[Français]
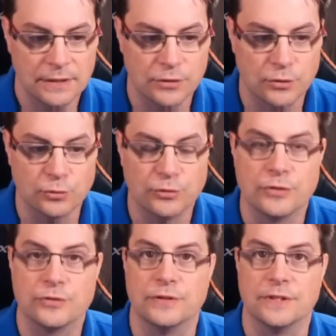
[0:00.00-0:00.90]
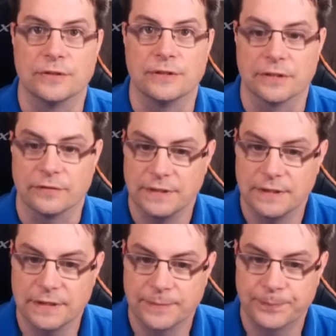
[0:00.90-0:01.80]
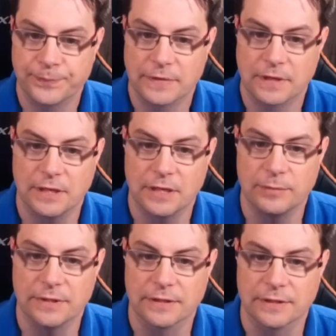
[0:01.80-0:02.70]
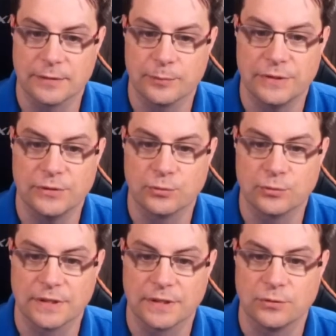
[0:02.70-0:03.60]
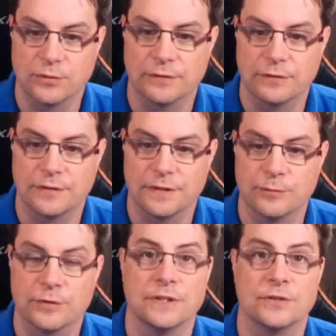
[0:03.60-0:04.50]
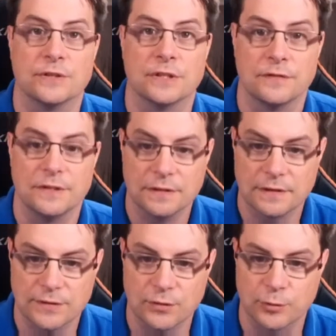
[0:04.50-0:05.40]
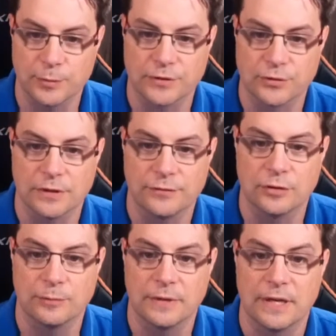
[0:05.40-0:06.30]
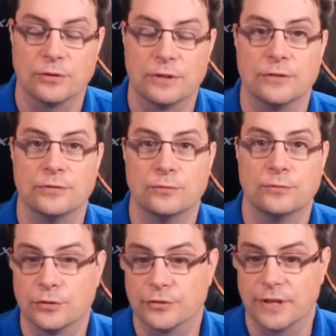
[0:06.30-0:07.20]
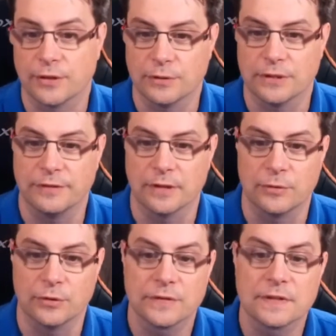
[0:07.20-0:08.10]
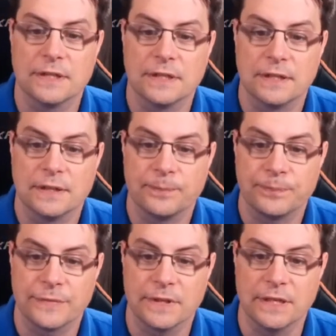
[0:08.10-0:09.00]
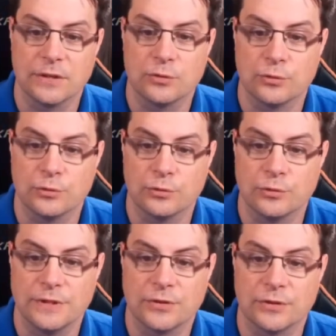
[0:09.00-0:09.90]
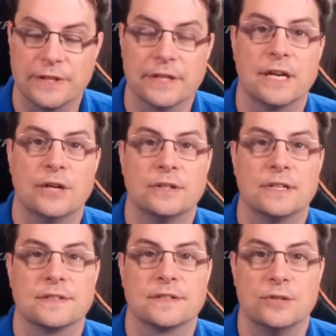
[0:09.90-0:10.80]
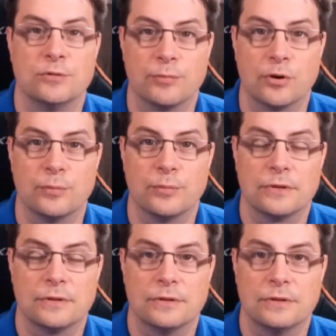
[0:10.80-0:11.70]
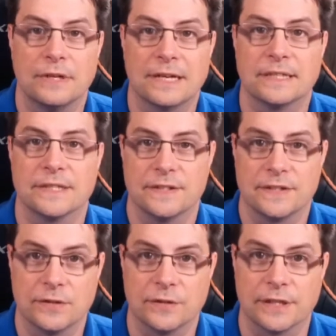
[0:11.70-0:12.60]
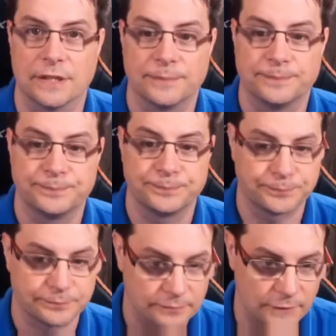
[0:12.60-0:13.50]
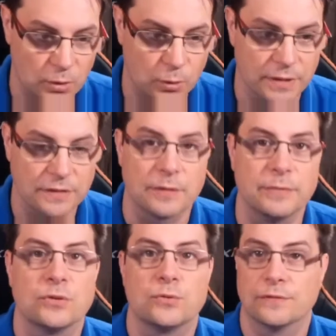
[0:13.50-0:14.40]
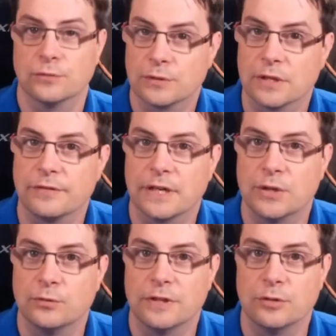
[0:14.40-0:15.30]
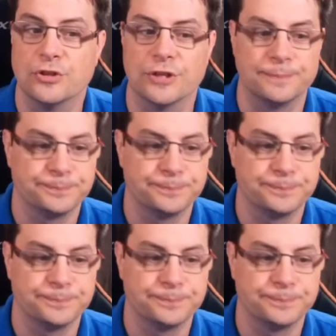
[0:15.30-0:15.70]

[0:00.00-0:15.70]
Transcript: Que nous donne ce dictionnaire vide Eh bien, Python nous écrit que nous avons effectivement un dictionnaire vide qui se représente sous la forme accolade ouvrante, accolade fermante, et que le dictionnaire a une classe qui lui est propre, la classe dictionnaire. Ok, très bien, nous avons donc affaire à un nouvel objet.